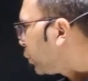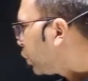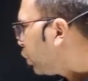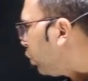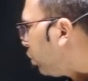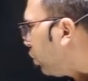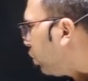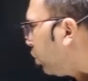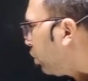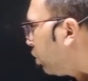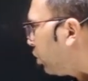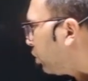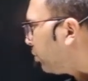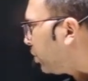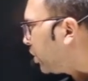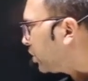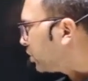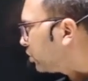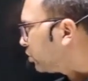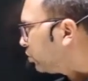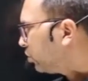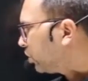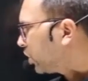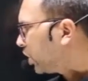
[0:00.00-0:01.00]
और
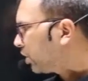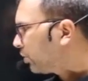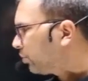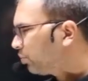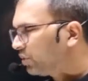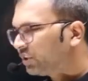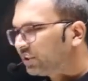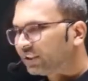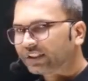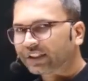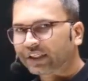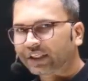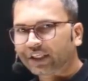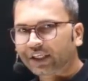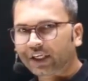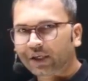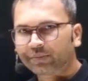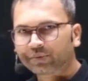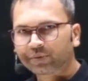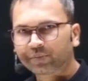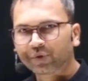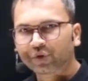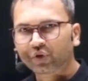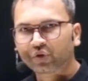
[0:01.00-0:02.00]
पार्थिनोकार्पी जैसे
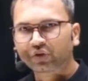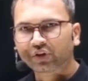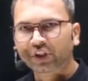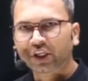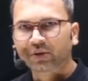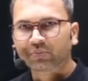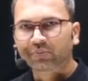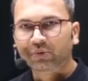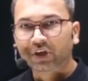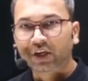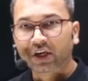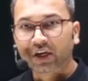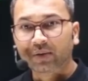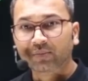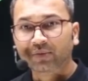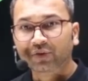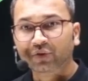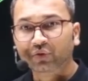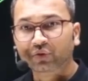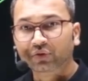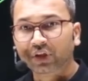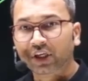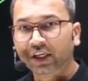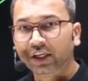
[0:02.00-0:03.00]
ग्रेप्स में होता है बनाना में
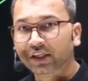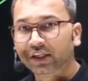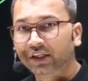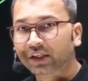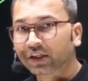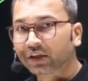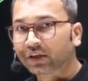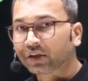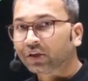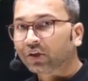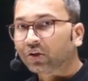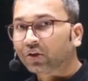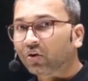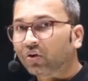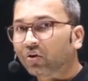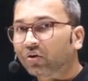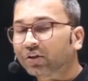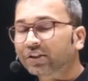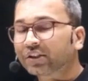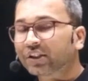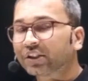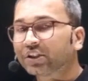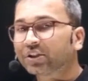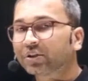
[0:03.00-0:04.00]
होता है है ना और
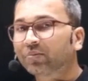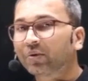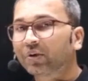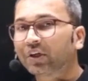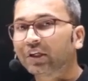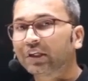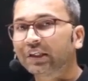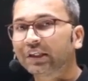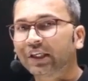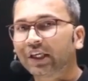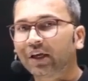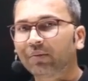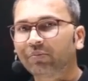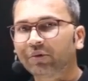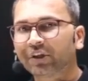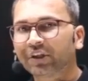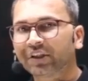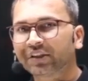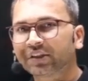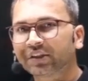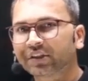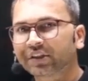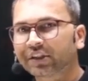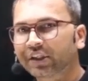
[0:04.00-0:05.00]
इसे जिबरलिन के
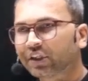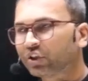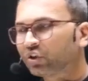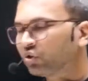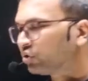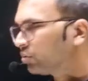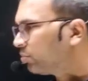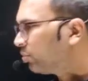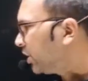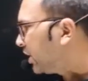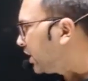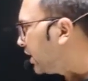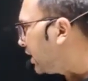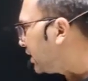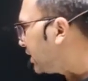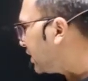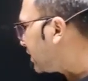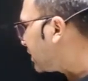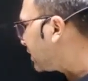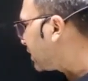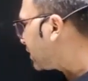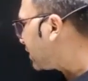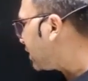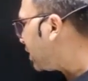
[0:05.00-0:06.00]
एप्लीकेशन से इंड्यूस भी किया जा
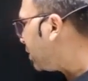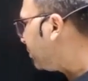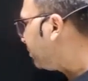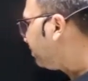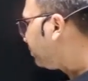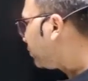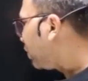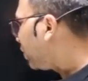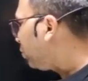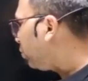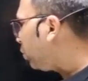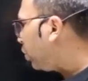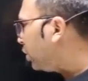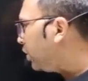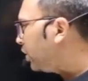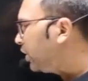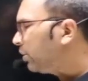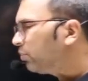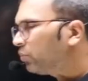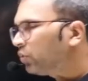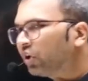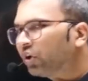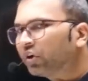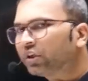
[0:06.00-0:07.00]
सकता है
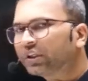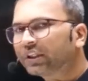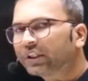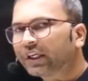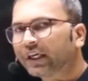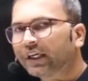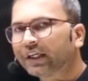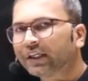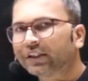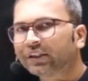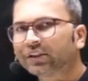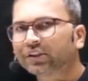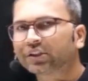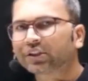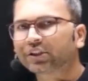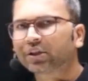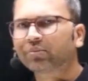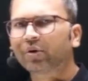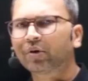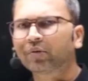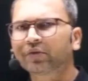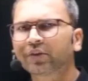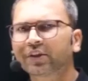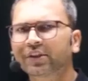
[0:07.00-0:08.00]
पॉलीएम्ब्रियोनी क्या है सम
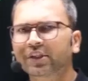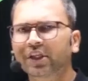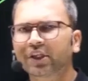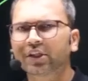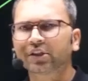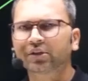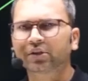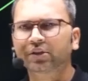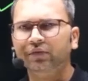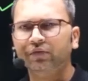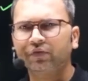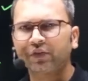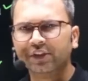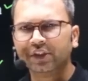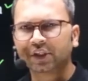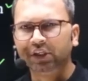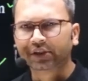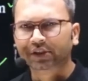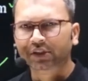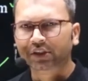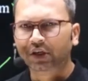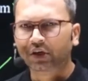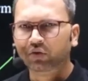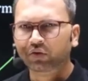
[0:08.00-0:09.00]
ऑफ द सेल्स विच आर
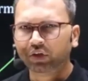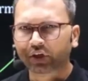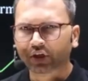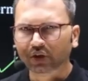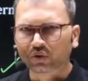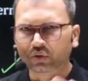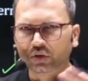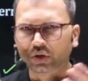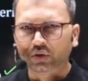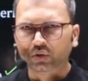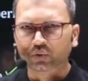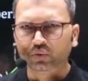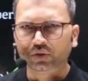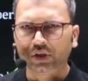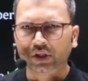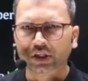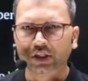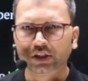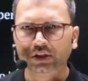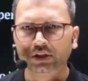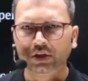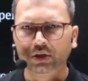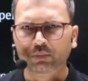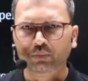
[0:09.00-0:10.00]
सराउंडिंग टू द न्यू
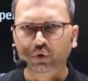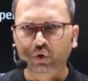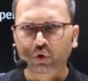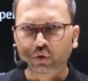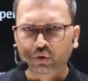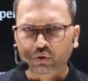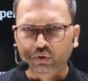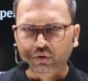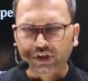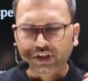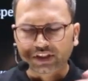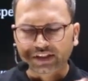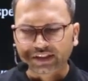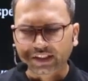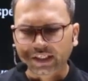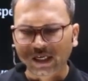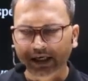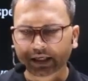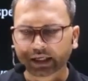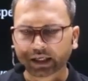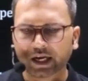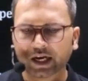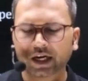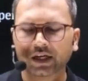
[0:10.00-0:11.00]
सेल्स दे प्रोट्रूड
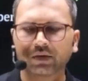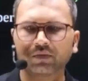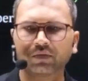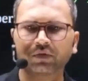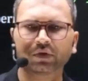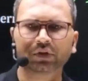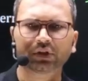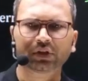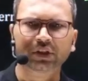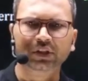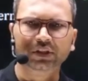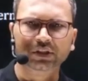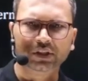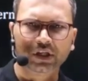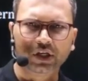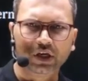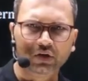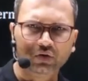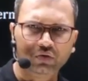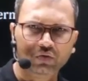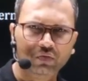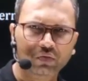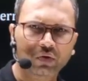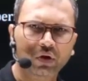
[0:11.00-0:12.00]
इनसाइड एंड दे स्टार्ट
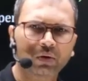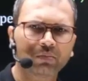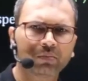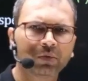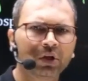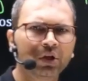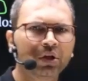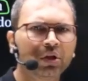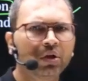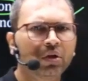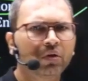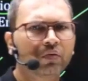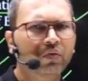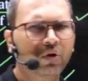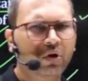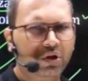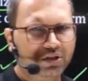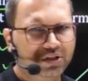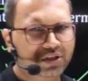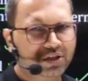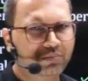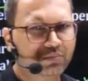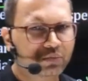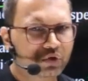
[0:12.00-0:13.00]
टू फॉर्म
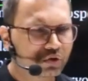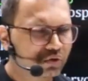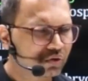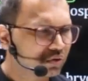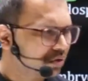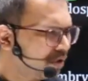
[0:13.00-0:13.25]
फॉल्स एम्ब्रियो